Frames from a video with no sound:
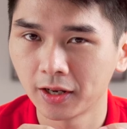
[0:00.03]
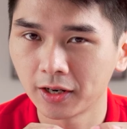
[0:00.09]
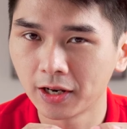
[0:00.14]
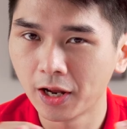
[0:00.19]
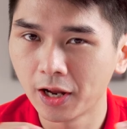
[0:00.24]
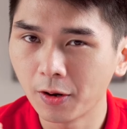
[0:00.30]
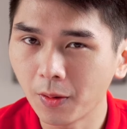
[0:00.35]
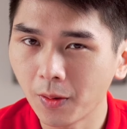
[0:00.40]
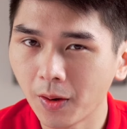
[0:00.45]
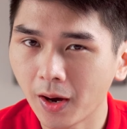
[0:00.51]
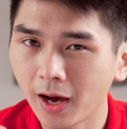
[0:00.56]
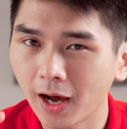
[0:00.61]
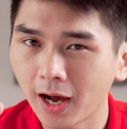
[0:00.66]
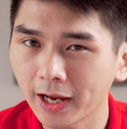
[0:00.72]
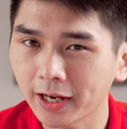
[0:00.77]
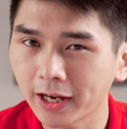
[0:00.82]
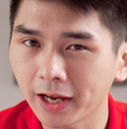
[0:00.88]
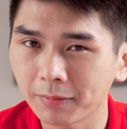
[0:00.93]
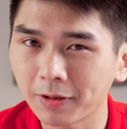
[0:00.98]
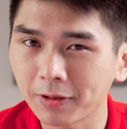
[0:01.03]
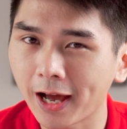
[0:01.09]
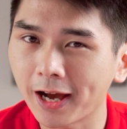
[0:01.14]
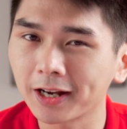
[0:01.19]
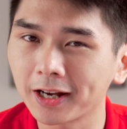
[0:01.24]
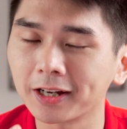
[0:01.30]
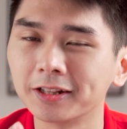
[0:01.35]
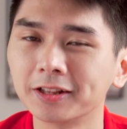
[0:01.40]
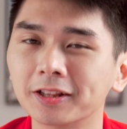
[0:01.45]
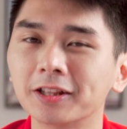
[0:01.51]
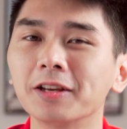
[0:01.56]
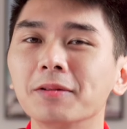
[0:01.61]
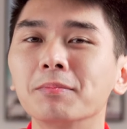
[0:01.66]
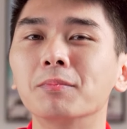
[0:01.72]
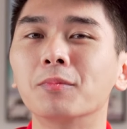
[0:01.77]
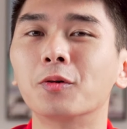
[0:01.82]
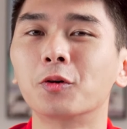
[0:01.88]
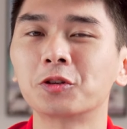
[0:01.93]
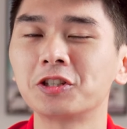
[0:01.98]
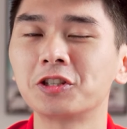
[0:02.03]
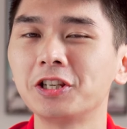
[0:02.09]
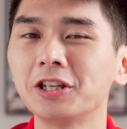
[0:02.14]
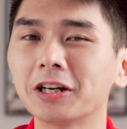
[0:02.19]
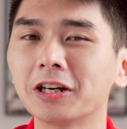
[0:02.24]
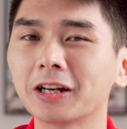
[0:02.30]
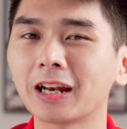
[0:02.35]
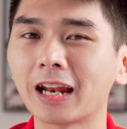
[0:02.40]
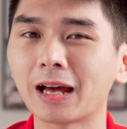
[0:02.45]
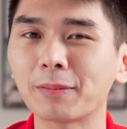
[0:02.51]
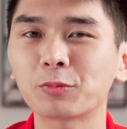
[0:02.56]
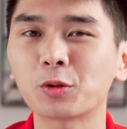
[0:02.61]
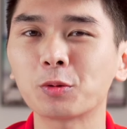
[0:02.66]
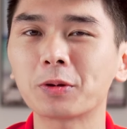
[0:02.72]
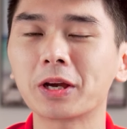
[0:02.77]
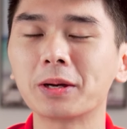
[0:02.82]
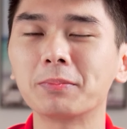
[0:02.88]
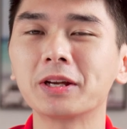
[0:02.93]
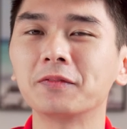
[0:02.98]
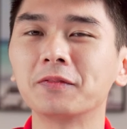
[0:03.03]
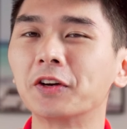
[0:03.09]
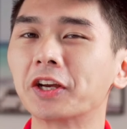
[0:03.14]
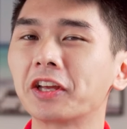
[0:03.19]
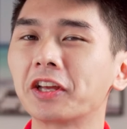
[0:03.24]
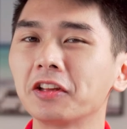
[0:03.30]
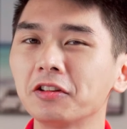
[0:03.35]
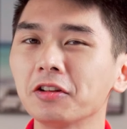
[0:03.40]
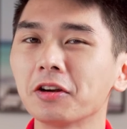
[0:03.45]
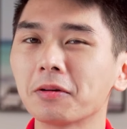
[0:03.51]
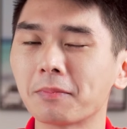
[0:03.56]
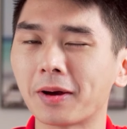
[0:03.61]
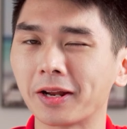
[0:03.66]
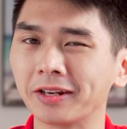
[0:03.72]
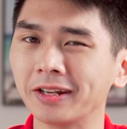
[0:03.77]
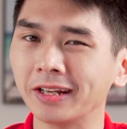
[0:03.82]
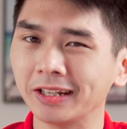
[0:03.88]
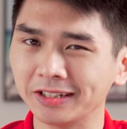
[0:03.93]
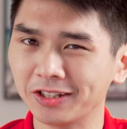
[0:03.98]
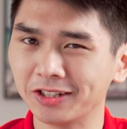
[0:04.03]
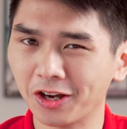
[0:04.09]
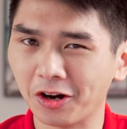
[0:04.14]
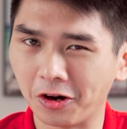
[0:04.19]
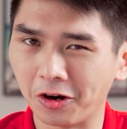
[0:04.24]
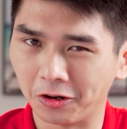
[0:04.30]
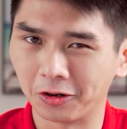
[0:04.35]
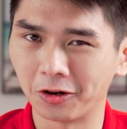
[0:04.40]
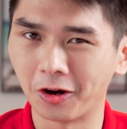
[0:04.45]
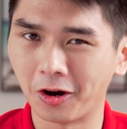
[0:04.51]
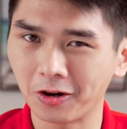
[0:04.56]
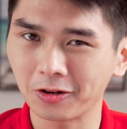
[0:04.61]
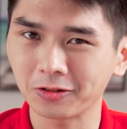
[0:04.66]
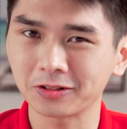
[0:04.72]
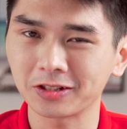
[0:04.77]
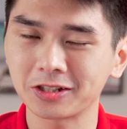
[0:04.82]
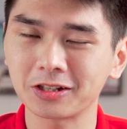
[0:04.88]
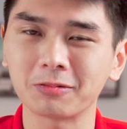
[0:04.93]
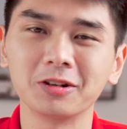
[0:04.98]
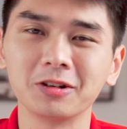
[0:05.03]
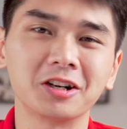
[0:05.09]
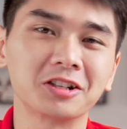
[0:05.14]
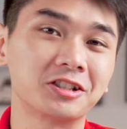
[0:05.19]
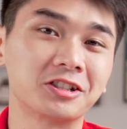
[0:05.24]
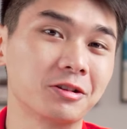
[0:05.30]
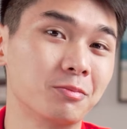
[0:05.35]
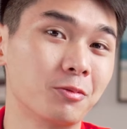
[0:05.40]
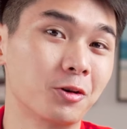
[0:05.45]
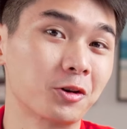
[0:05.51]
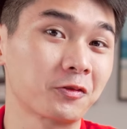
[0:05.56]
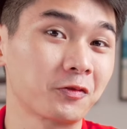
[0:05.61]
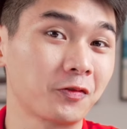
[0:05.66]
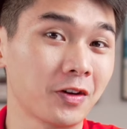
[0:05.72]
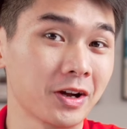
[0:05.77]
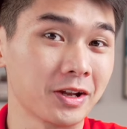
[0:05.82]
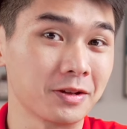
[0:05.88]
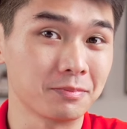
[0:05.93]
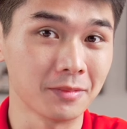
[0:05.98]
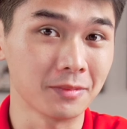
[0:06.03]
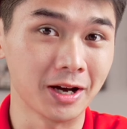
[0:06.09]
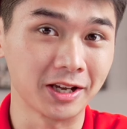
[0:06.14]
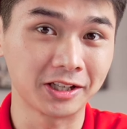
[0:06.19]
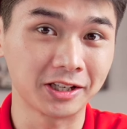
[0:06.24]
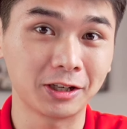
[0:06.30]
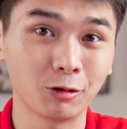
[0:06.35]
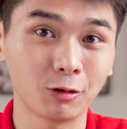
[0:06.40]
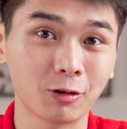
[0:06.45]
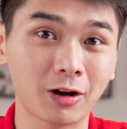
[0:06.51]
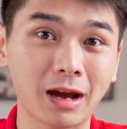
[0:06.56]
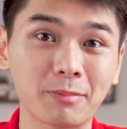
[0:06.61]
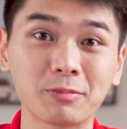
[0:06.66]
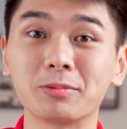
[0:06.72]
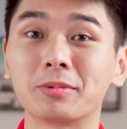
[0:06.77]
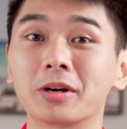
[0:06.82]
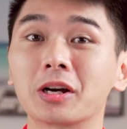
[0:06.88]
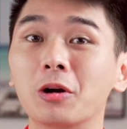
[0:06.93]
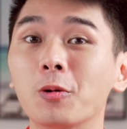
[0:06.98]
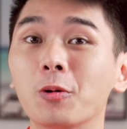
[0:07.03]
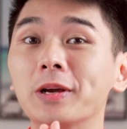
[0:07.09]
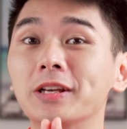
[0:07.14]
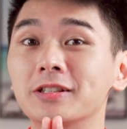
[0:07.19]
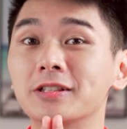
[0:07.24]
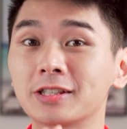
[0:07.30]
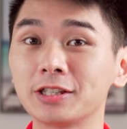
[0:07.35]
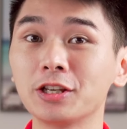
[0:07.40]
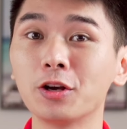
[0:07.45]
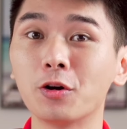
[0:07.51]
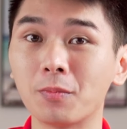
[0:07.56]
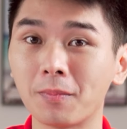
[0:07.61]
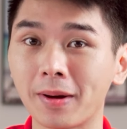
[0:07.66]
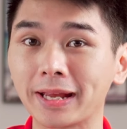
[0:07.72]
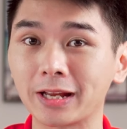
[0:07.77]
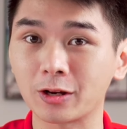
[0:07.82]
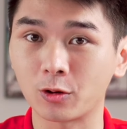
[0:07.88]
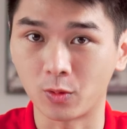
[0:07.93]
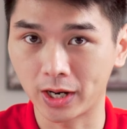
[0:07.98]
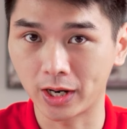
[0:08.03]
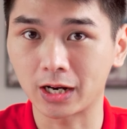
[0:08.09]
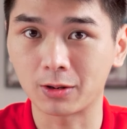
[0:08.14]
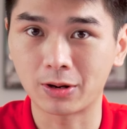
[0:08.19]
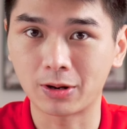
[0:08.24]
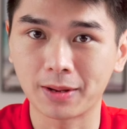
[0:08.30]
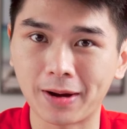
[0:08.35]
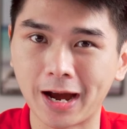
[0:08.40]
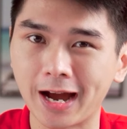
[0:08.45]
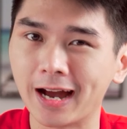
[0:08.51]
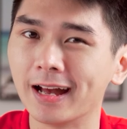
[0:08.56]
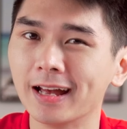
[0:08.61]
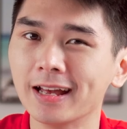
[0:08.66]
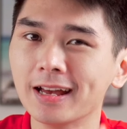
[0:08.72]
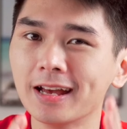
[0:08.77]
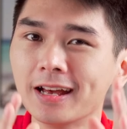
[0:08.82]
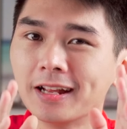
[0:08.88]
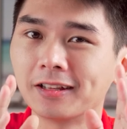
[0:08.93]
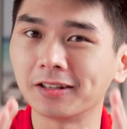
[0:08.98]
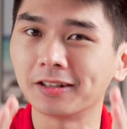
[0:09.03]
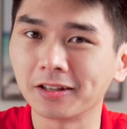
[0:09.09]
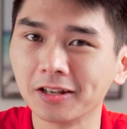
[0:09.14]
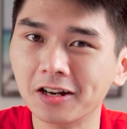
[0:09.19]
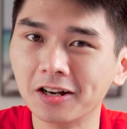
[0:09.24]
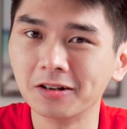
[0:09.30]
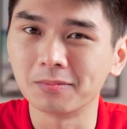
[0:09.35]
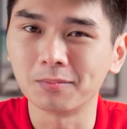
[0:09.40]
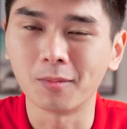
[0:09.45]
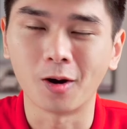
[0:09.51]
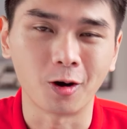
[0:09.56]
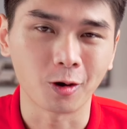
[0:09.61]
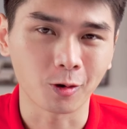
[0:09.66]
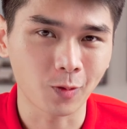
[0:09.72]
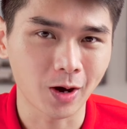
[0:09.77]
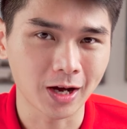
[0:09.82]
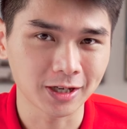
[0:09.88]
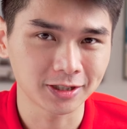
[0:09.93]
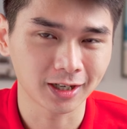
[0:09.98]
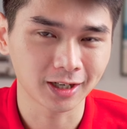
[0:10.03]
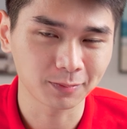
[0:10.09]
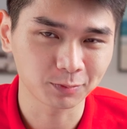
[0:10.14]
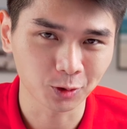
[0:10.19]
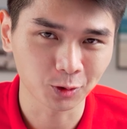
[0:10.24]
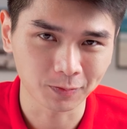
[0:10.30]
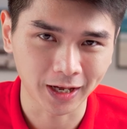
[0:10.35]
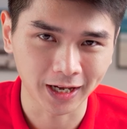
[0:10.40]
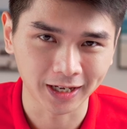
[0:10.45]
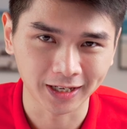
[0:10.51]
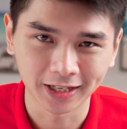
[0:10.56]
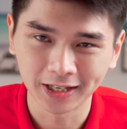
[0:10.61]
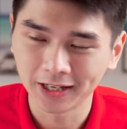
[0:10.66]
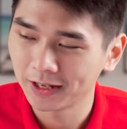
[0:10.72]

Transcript: Nếu anh em đang cần tìm một chiếc laptop gaming với kích thước màn hình nhỏ gọn, trọng lượng chỉ 1,7 kg nhưng mà cấu hình siêu mạnh của 2023 thì đừng bỏ qua chiếc laptop này.